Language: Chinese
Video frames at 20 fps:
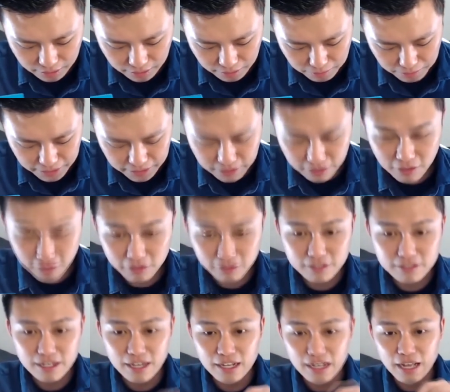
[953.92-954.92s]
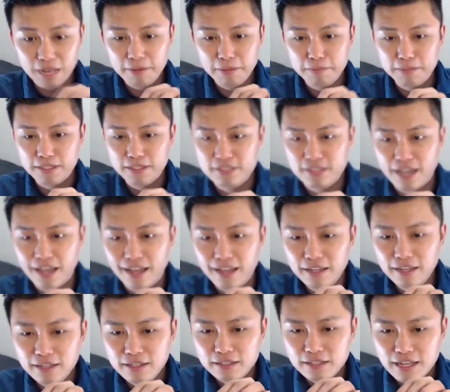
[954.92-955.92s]
P.C. Home 的这张卡片比起来，
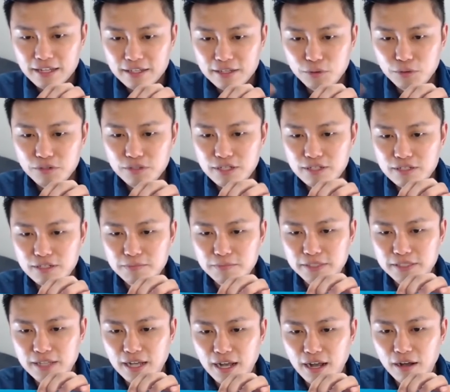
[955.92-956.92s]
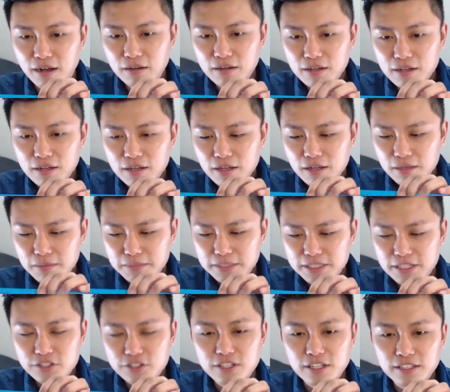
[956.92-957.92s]
它的绿色是比较比
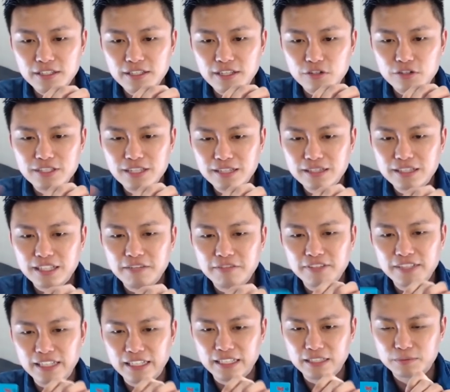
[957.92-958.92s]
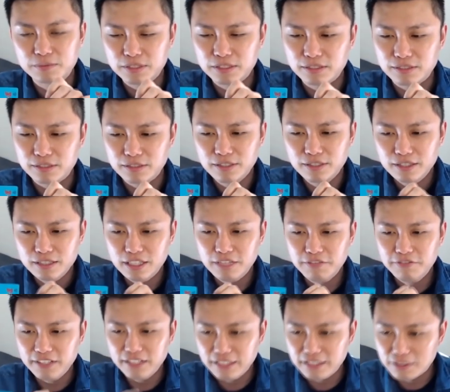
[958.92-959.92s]
较深一点，尤是像 Tiffany 是不
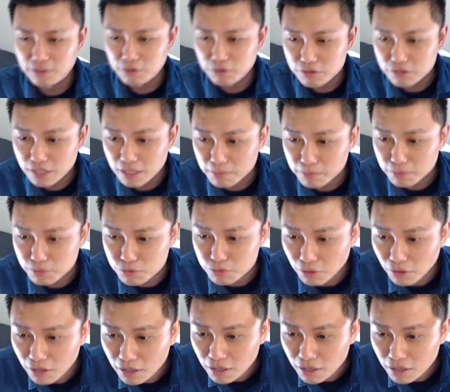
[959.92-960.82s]
是？Tiffany 的绿色也不错。